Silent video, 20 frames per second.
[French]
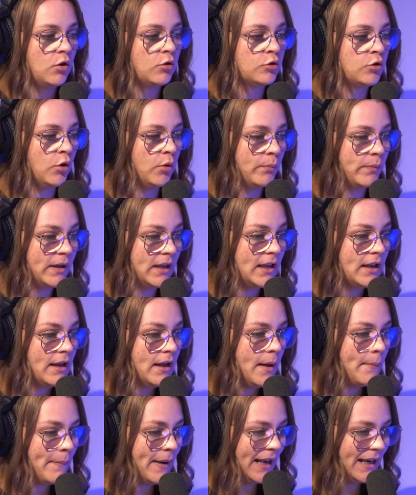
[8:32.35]
ont tombé
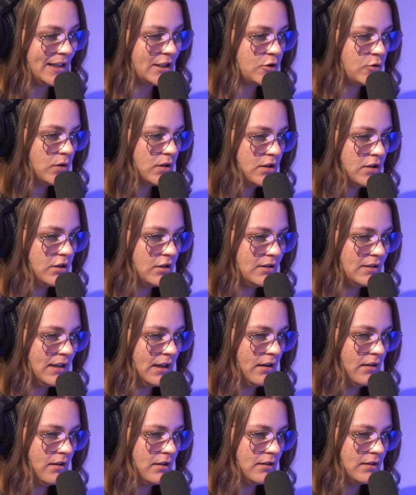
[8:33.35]
par la suite euh,
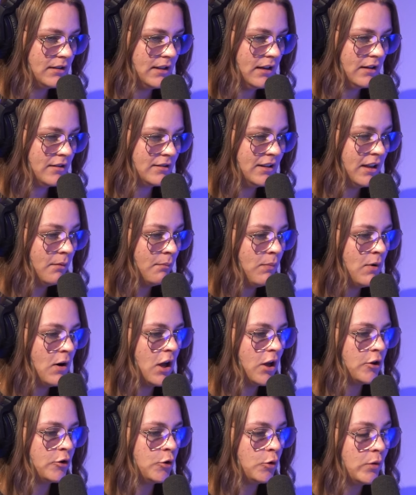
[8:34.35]
dans, le
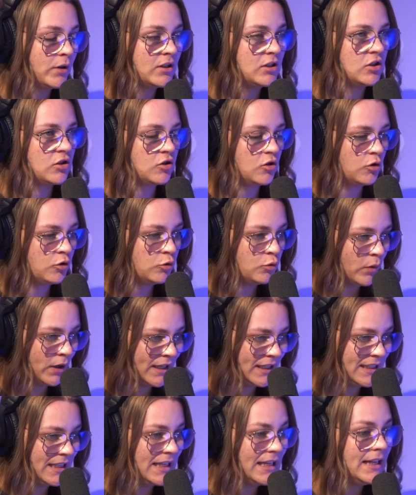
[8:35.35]
plan d'eau et se sont
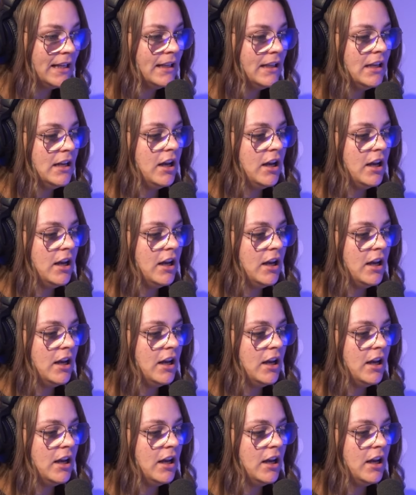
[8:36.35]
noyés.